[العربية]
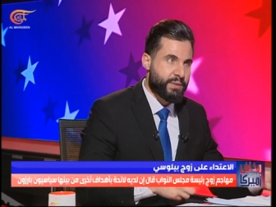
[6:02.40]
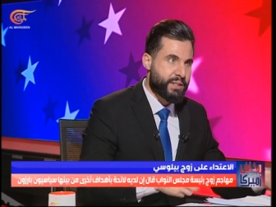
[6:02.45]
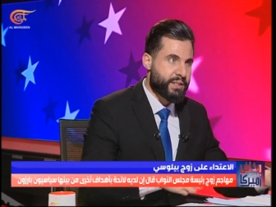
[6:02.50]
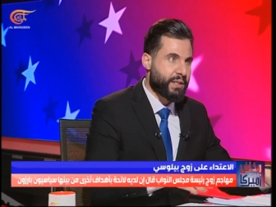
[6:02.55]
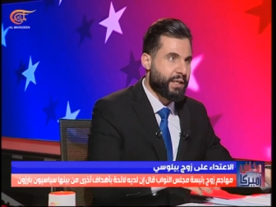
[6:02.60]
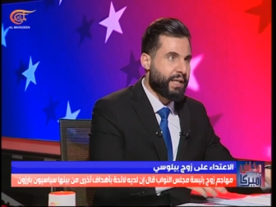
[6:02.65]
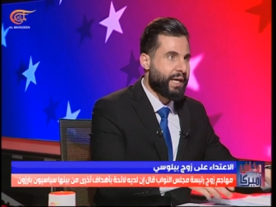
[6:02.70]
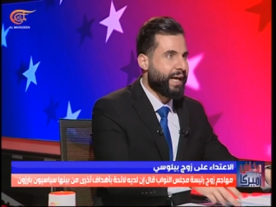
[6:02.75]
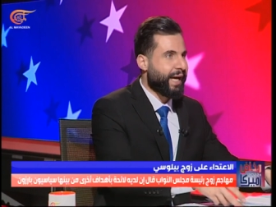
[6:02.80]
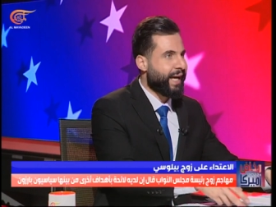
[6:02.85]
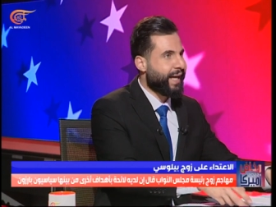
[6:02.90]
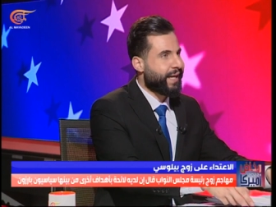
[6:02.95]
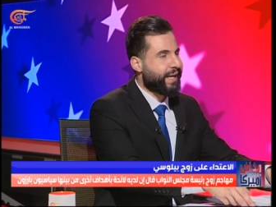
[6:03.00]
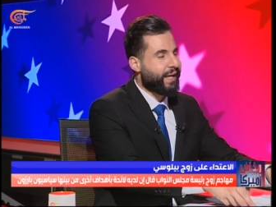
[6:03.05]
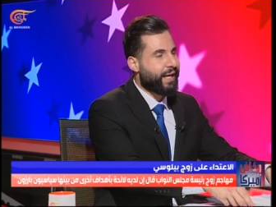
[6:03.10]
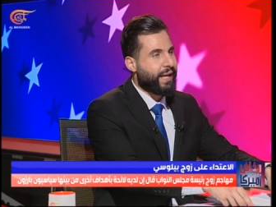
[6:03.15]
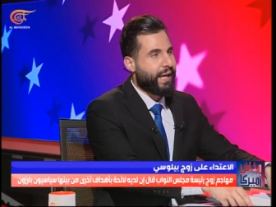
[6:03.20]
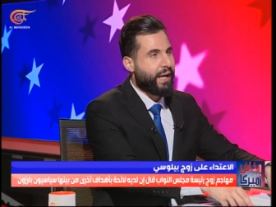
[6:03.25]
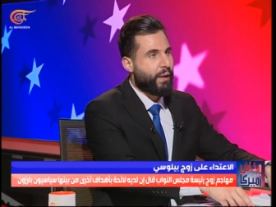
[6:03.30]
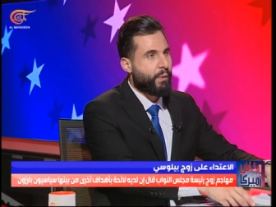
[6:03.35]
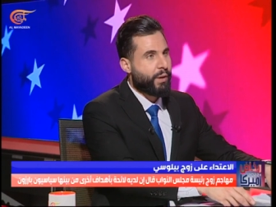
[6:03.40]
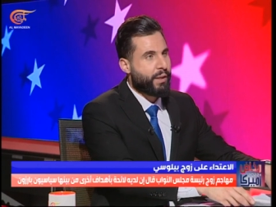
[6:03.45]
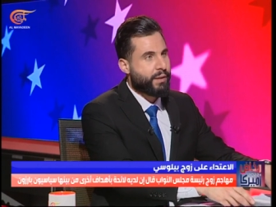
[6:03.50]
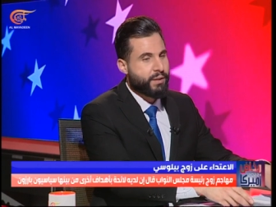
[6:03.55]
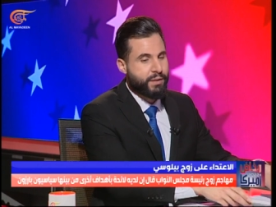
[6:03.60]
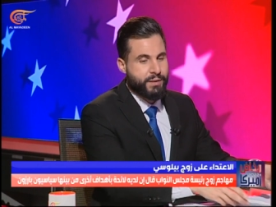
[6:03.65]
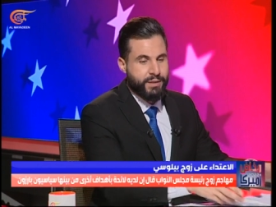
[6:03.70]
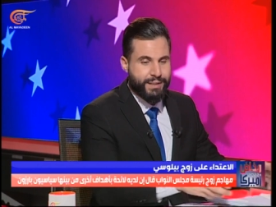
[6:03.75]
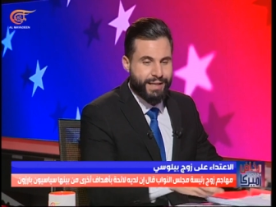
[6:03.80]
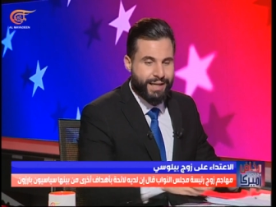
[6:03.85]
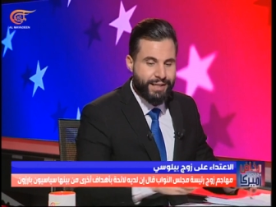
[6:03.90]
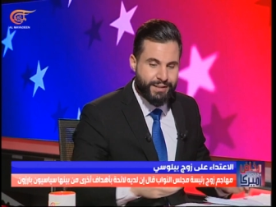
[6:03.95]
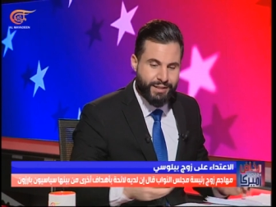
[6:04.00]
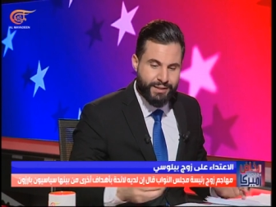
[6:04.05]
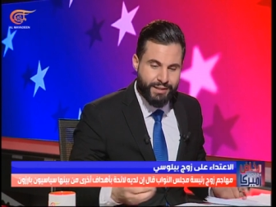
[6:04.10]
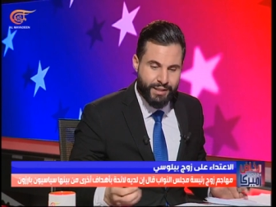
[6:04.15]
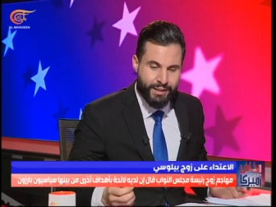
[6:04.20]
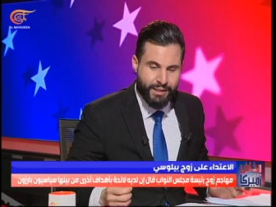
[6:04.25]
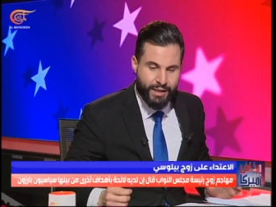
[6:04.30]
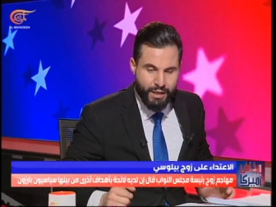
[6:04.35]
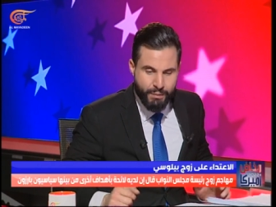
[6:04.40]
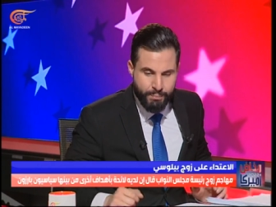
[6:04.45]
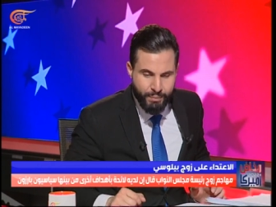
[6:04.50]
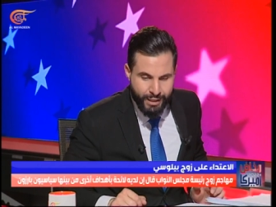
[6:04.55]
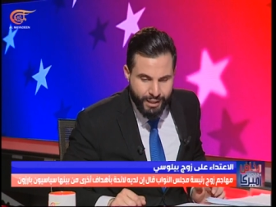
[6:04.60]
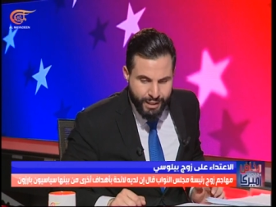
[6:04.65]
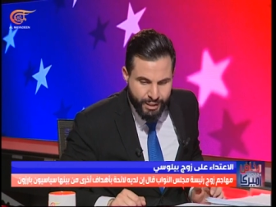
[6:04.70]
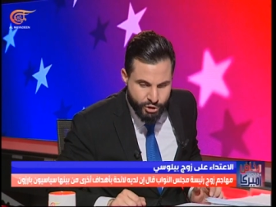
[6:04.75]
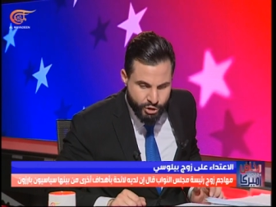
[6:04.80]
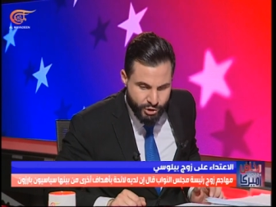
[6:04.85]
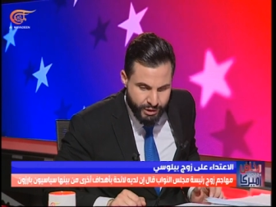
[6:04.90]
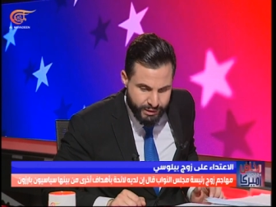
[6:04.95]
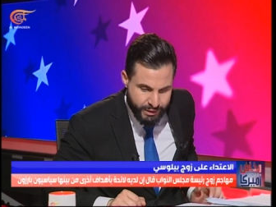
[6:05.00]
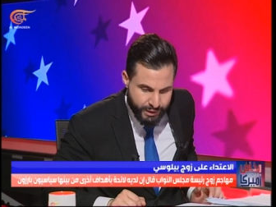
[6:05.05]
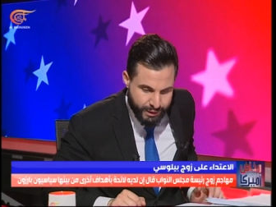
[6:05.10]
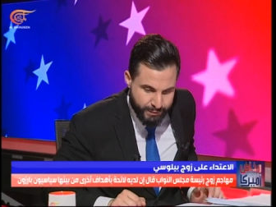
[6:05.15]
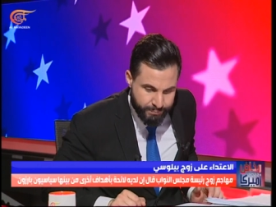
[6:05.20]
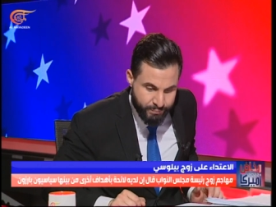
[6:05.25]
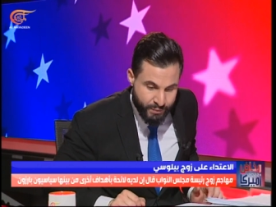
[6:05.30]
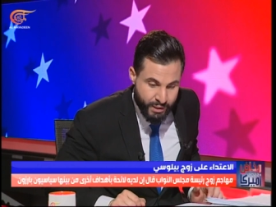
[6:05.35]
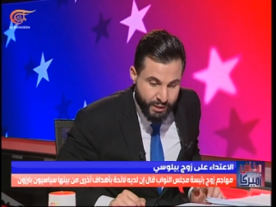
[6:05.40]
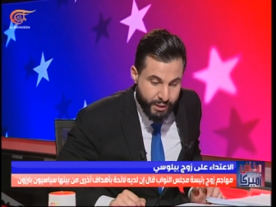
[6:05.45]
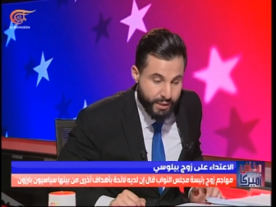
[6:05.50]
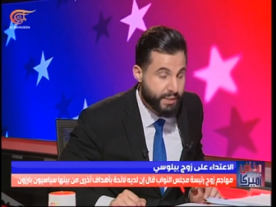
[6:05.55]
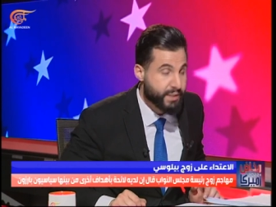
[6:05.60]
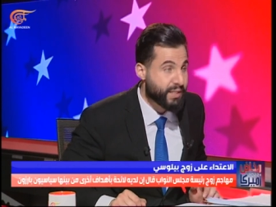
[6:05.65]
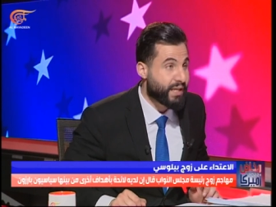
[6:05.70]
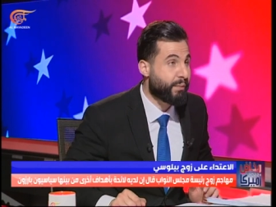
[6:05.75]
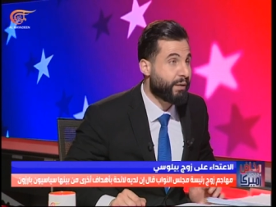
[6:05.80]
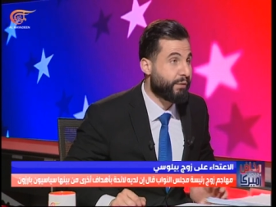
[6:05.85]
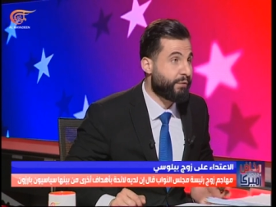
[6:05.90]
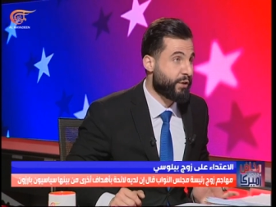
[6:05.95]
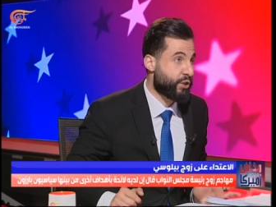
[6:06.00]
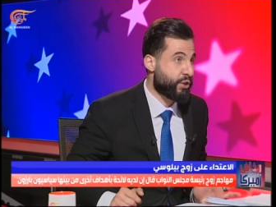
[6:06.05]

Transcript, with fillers: السلاح اخر الحوادث نتحدث عن 14 اصابه في